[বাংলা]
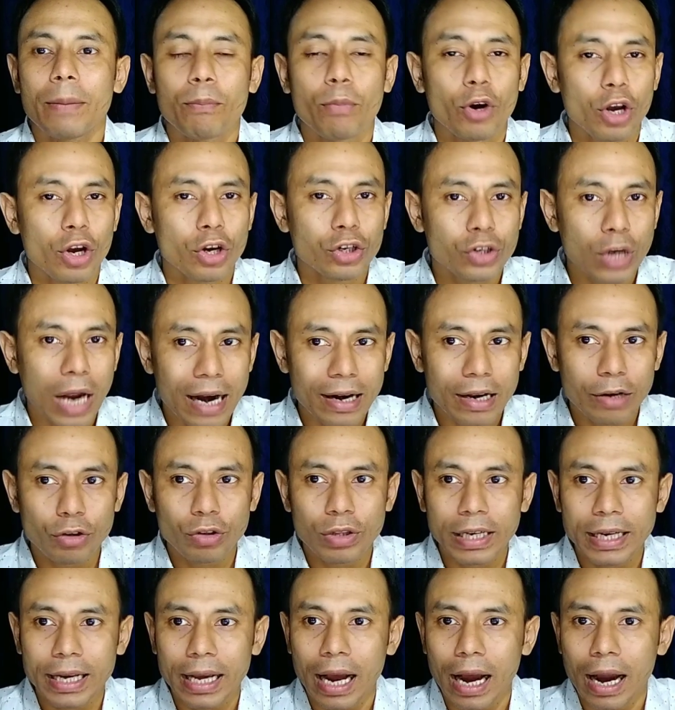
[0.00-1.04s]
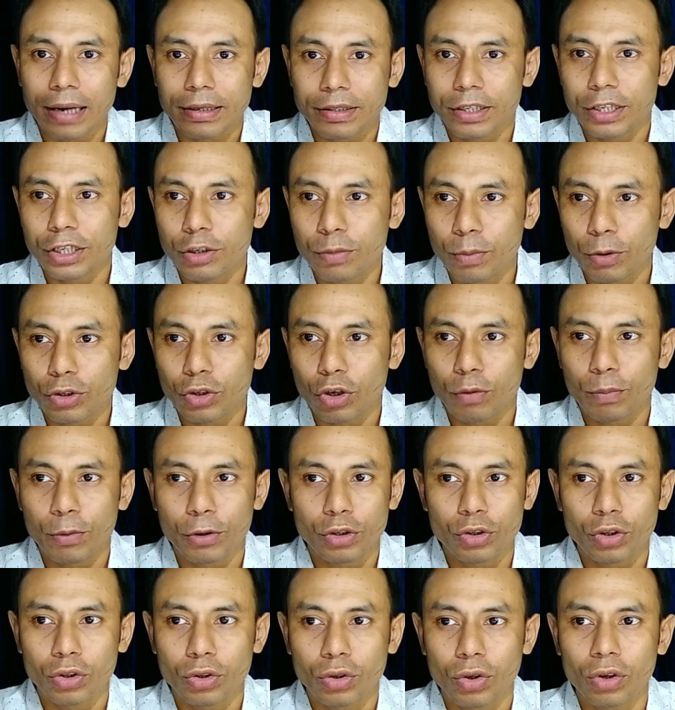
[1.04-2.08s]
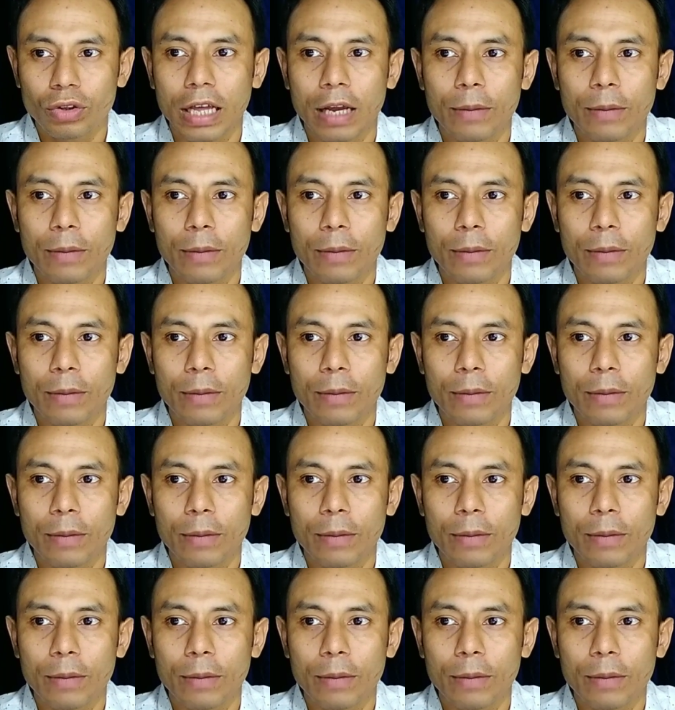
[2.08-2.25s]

বয়স আঠেরো থেকে আটত্রিশ বছর পর্যন্ত